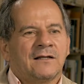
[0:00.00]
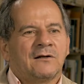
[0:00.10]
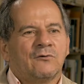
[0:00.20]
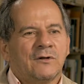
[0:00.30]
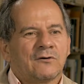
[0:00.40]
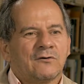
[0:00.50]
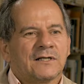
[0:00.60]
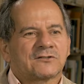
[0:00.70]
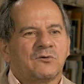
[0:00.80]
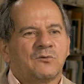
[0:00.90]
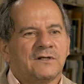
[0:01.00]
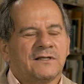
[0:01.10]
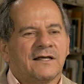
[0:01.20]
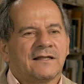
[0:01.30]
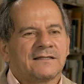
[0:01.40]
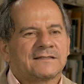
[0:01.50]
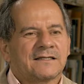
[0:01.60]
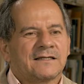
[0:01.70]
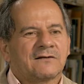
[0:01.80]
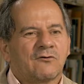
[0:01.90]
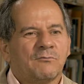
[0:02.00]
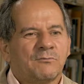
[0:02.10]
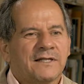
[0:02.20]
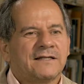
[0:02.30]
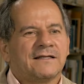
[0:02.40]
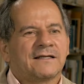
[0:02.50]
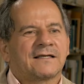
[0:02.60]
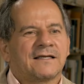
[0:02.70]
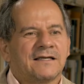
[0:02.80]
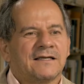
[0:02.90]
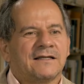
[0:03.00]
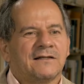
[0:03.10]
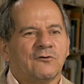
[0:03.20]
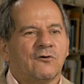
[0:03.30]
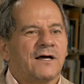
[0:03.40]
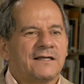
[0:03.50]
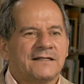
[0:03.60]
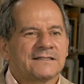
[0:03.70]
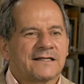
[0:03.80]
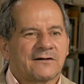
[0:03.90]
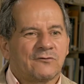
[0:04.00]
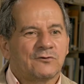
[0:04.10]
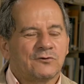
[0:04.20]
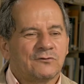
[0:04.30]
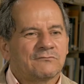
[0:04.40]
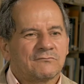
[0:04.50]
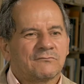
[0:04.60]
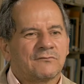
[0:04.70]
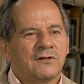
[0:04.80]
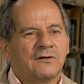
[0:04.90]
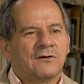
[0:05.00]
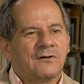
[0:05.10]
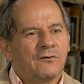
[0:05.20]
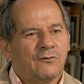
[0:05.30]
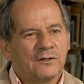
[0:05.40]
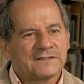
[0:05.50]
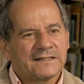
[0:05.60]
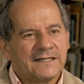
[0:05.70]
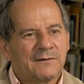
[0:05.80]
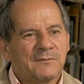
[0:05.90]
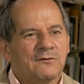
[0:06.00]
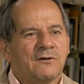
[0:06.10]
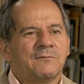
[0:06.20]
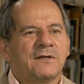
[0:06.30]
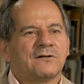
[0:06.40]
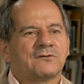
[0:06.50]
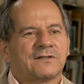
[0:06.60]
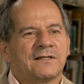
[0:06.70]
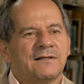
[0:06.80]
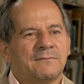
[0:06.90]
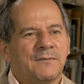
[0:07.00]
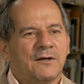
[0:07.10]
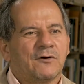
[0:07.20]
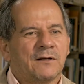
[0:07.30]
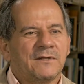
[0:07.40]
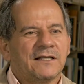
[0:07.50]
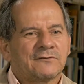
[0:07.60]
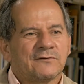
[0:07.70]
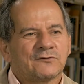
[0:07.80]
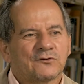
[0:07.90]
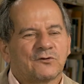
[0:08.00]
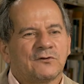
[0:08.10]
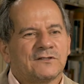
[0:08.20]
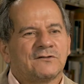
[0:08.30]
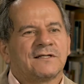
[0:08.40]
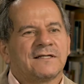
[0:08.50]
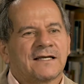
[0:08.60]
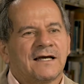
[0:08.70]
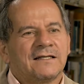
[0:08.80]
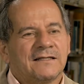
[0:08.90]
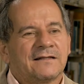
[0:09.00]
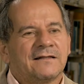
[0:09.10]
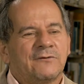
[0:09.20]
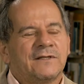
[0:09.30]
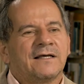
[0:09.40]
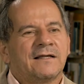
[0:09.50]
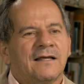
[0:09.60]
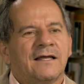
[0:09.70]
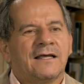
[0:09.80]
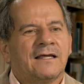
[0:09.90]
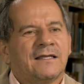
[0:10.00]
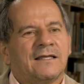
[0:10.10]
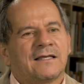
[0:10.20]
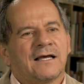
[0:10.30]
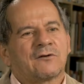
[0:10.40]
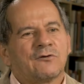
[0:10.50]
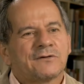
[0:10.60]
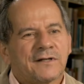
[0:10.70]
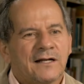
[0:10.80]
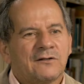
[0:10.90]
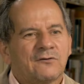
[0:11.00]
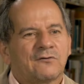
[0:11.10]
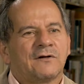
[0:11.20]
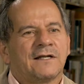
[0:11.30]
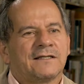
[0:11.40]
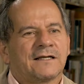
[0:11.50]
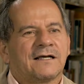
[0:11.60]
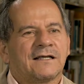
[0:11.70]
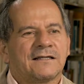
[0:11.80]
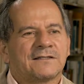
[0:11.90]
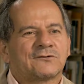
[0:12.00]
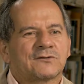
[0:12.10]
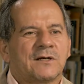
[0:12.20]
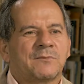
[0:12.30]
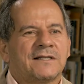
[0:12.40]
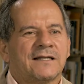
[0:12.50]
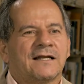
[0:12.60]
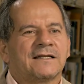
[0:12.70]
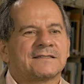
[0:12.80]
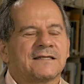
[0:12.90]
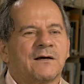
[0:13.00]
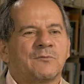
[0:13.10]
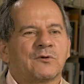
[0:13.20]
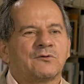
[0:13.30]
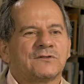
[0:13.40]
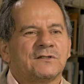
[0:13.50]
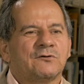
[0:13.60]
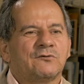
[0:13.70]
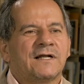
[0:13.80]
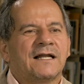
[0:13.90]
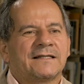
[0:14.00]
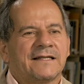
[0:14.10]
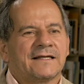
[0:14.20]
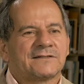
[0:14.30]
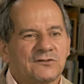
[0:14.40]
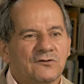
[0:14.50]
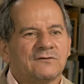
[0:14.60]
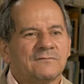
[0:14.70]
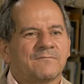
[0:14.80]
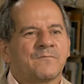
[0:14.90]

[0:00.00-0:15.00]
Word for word: Luego las comunidades eh, comprenden que no hay desarrollo o ese término al menos de mejoramiento de sus condiciones de calidad de vida y que al contrario con la llegada de estos capitales se ha producido una alteración